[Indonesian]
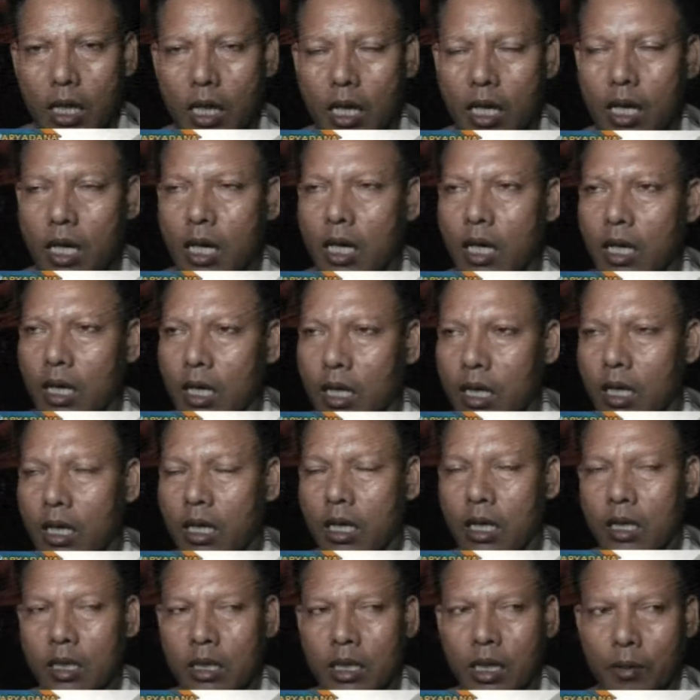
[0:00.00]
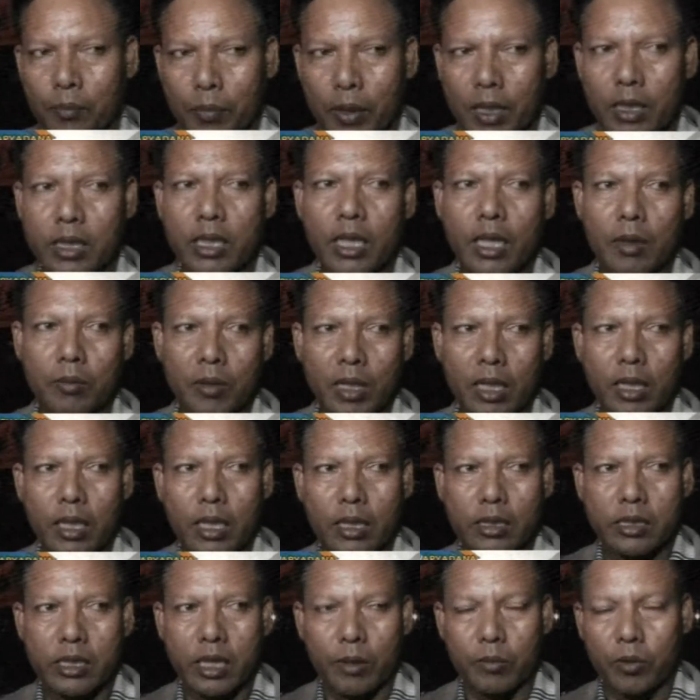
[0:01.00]
Uh, kapal dalam
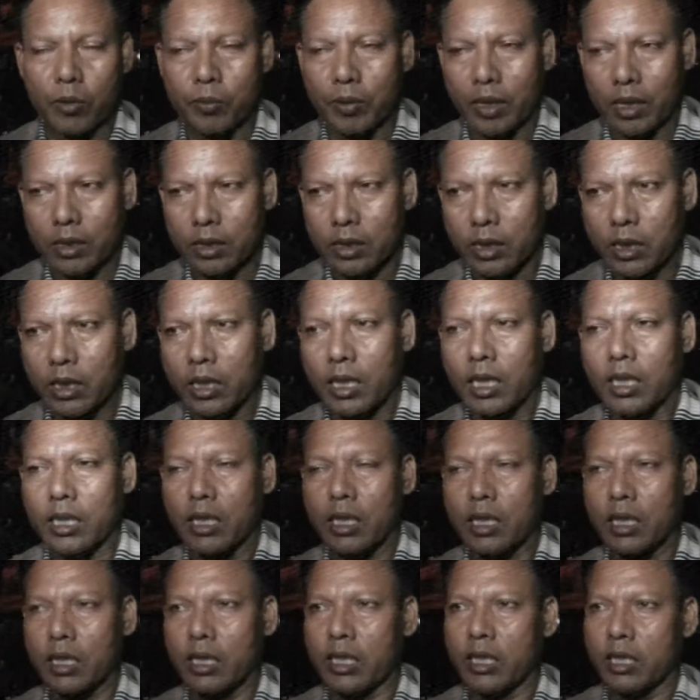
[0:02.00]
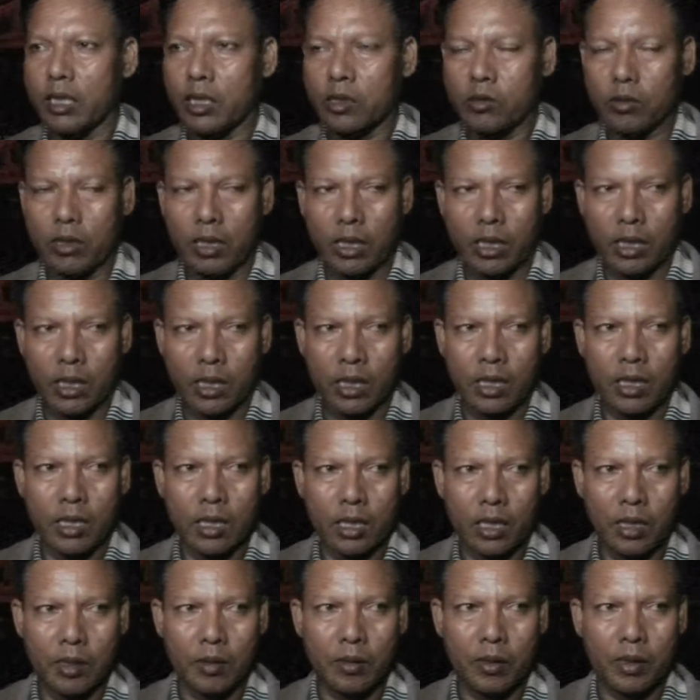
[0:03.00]
keadaan siap operasi karena kita sudah
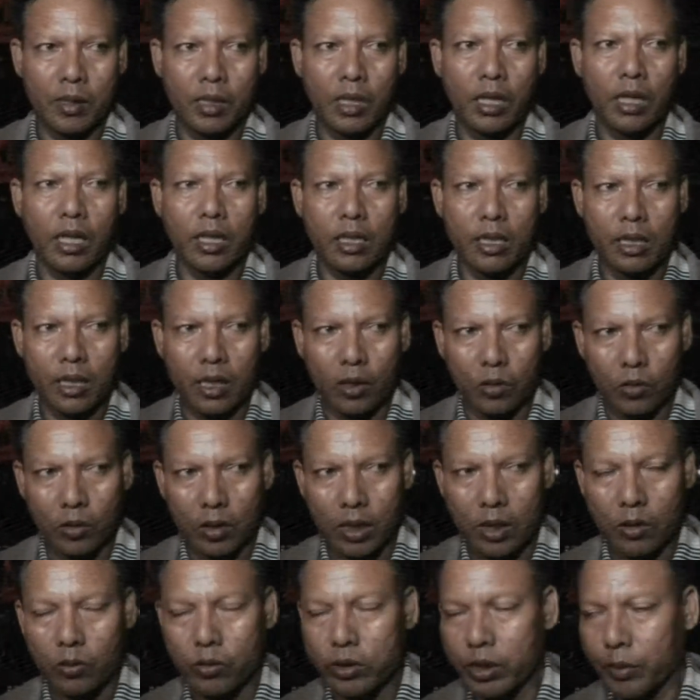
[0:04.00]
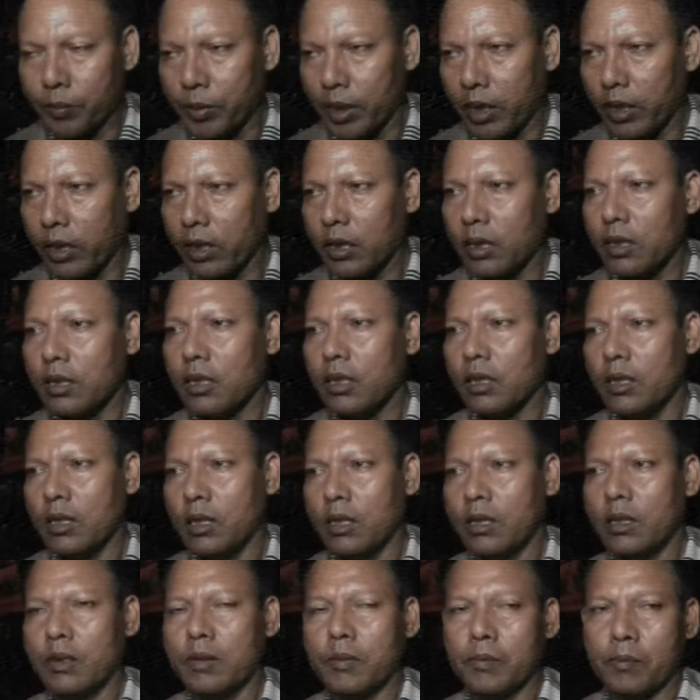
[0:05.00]
lakukan uji petik
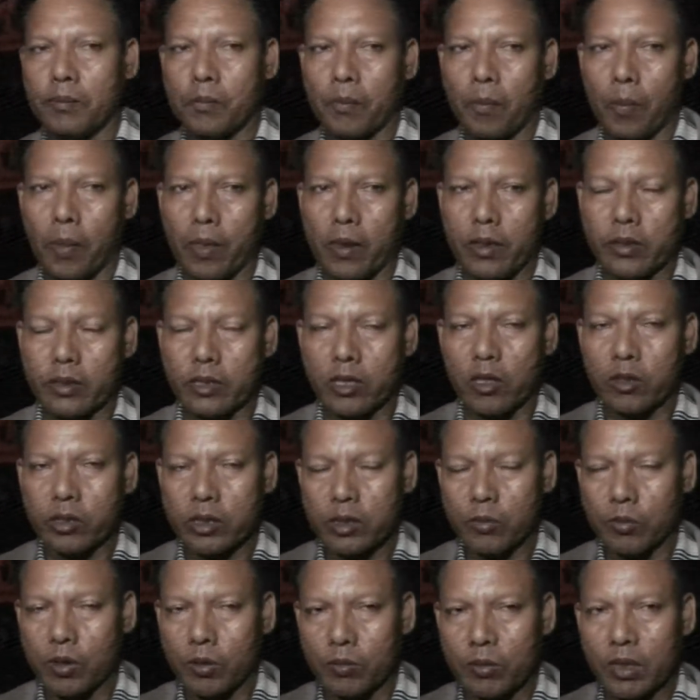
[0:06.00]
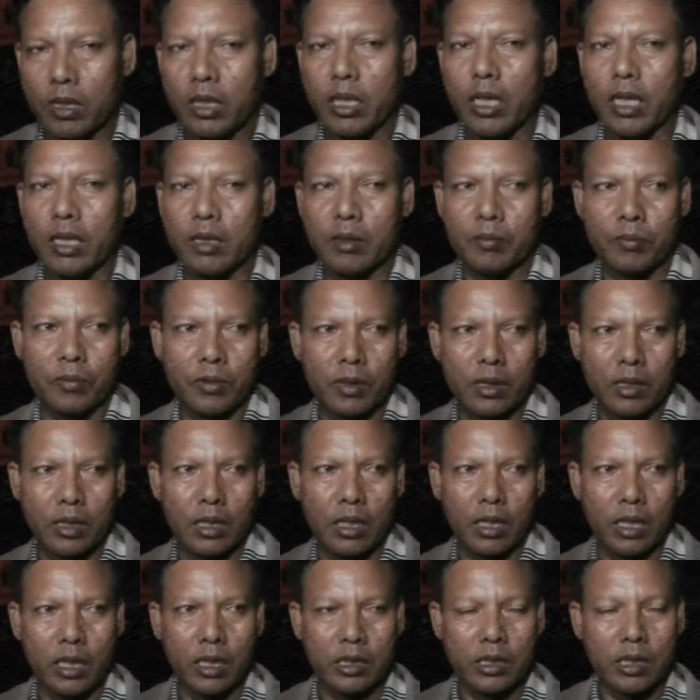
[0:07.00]
hmm. jauh sebelumnya dan
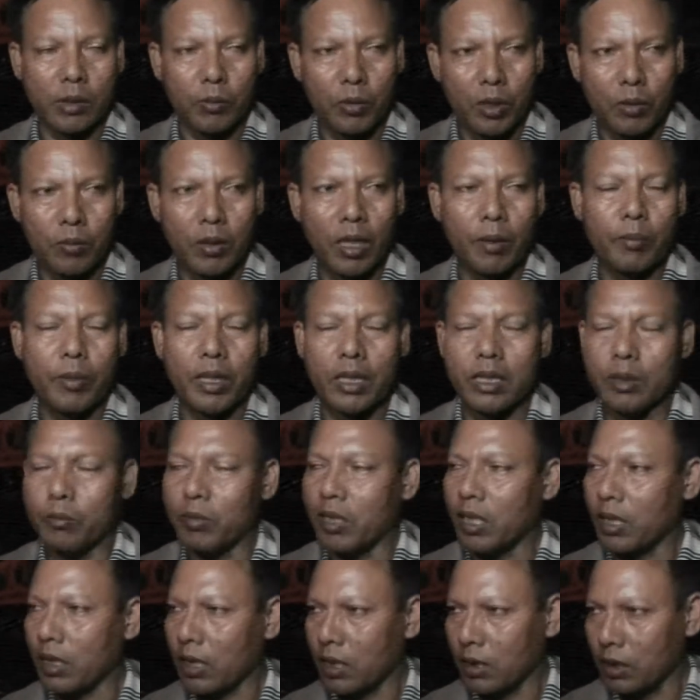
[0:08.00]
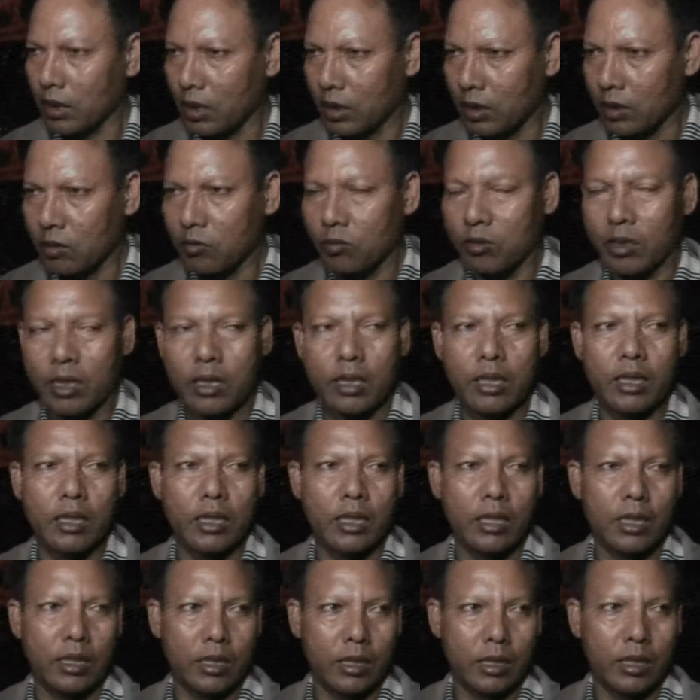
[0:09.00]
uh, sebelum kapal diberangkatkan
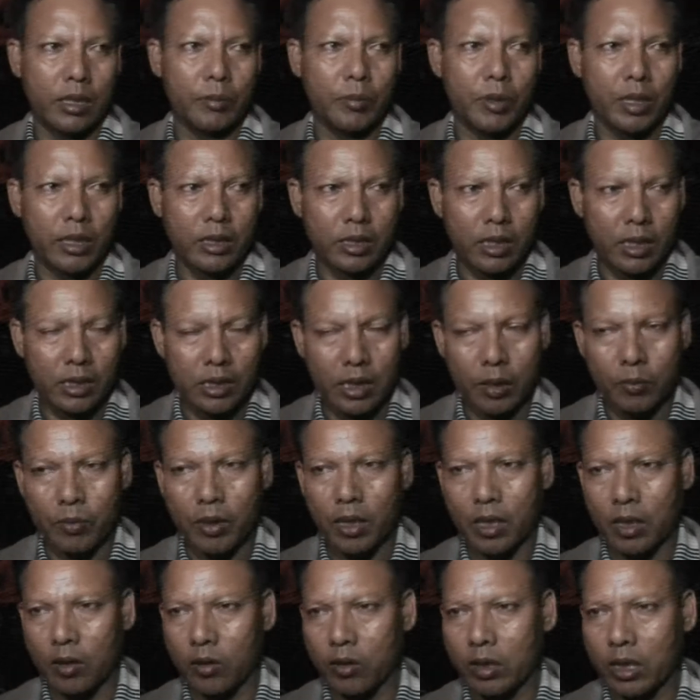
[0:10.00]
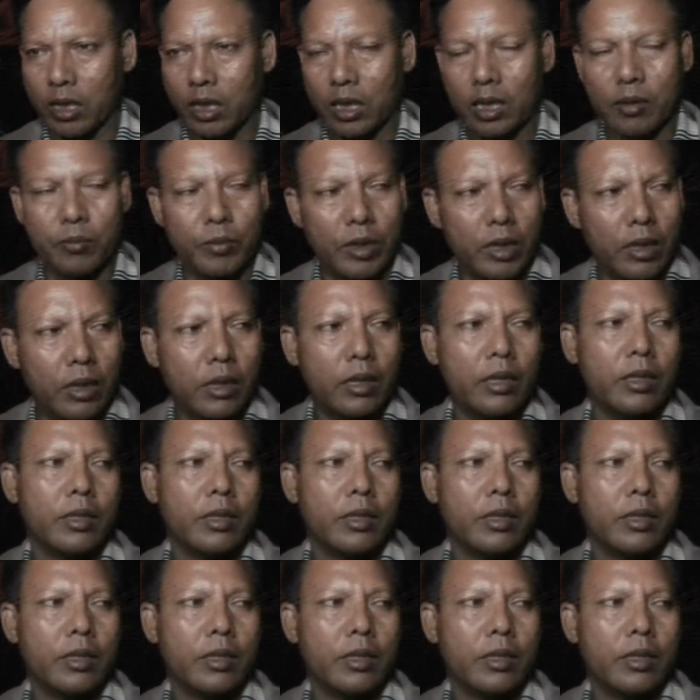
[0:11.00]
sudah diperiksa sama anggota kami.